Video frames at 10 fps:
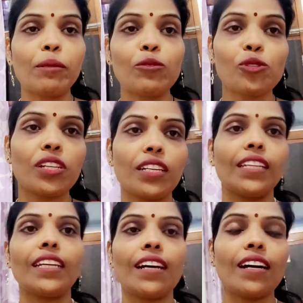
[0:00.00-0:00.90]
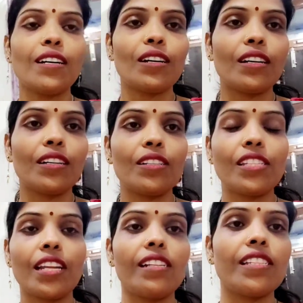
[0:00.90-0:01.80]
में कुछ करने का
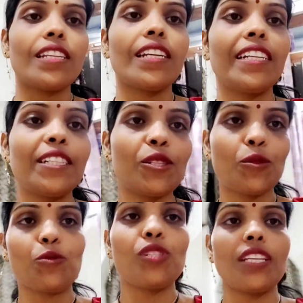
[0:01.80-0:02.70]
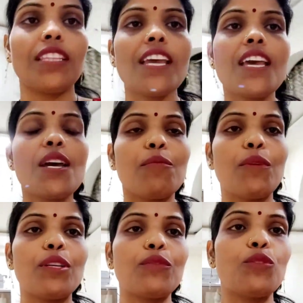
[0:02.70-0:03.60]
चैनल से रिलेटेड सोच रही थी
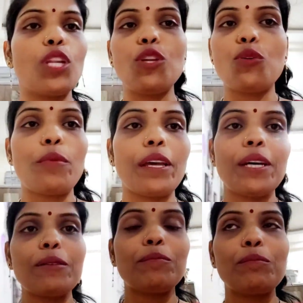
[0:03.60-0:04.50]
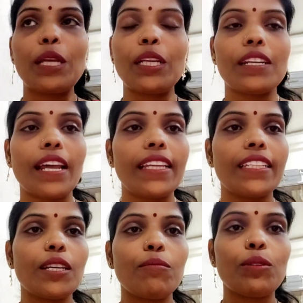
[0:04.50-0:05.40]
बट वो नहीं हो पाया मैंने ट्राई
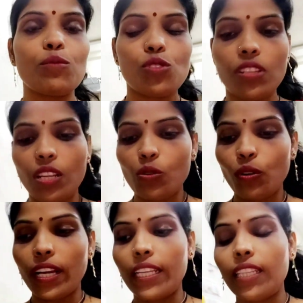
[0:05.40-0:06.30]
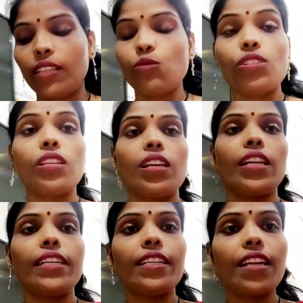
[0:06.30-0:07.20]
किया बट मुझसे नहीं हो रहा आई थिंक उससे
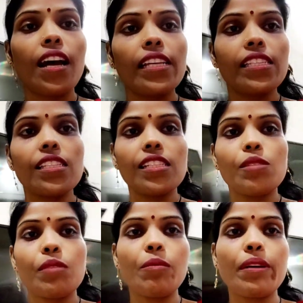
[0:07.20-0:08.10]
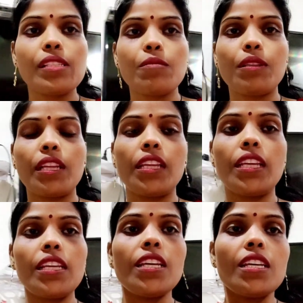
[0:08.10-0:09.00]
रिलेटेड ना एसेसरीज मेरे पास अभी नहीं
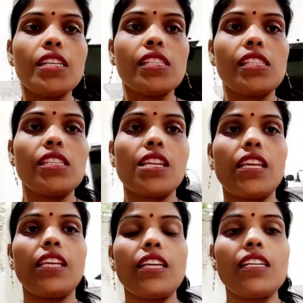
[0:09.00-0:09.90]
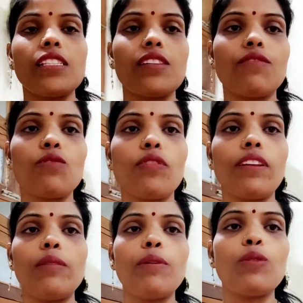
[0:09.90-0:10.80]
है चीज़ें नहीं हैं जब वो
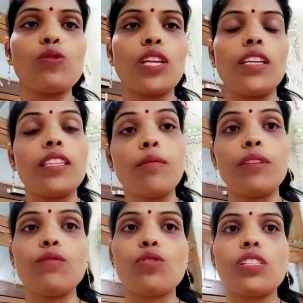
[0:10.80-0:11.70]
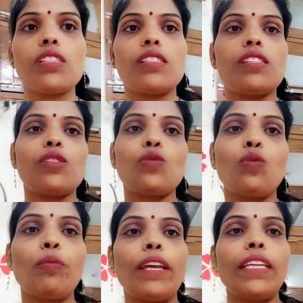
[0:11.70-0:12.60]
अवेलेबल हो जाएंगी तभी वो चीज़ अच्छे से
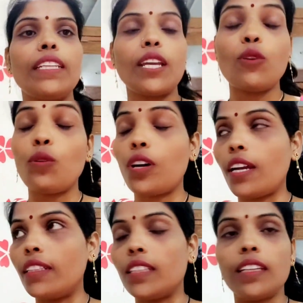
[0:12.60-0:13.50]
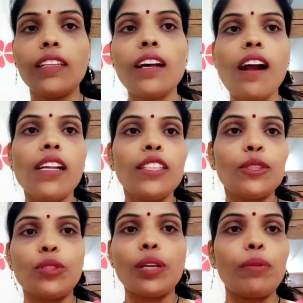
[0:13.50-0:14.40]
हो पाएगी आई आई थिंक
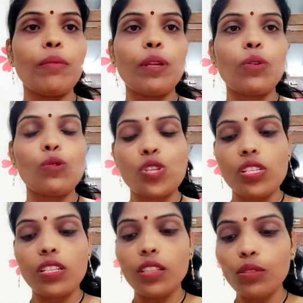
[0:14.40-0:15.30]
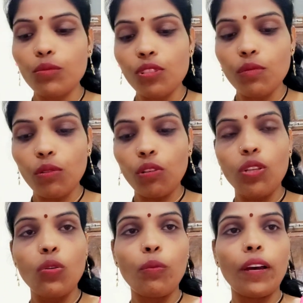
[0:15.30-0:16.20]
क्योंकि अभी मैंने कोशिश की ना तो मुझसे बिल्कुल
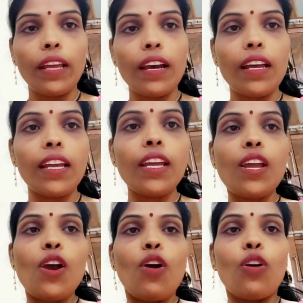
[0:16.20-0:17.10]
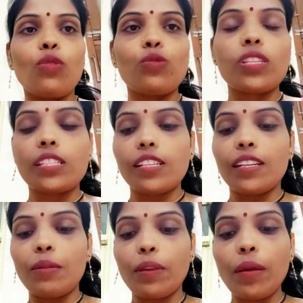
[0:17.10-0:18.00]
नहीं हो पाया है और उसके
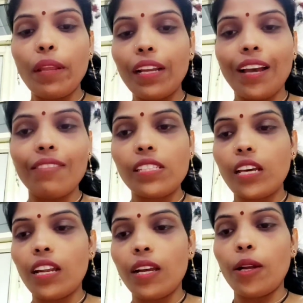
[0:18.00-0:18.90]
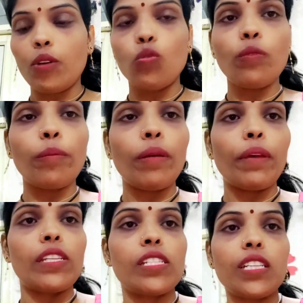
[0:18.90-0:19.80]
चक्कर में ना मैंने काफ़ी सारा रूम अपना
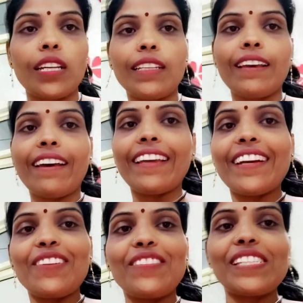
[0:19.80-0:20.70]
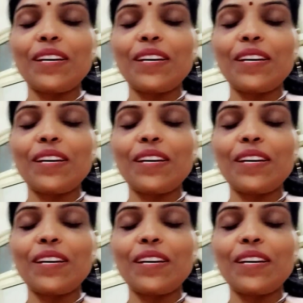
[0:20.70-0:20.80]
मैशी कर लिया है काफ़ी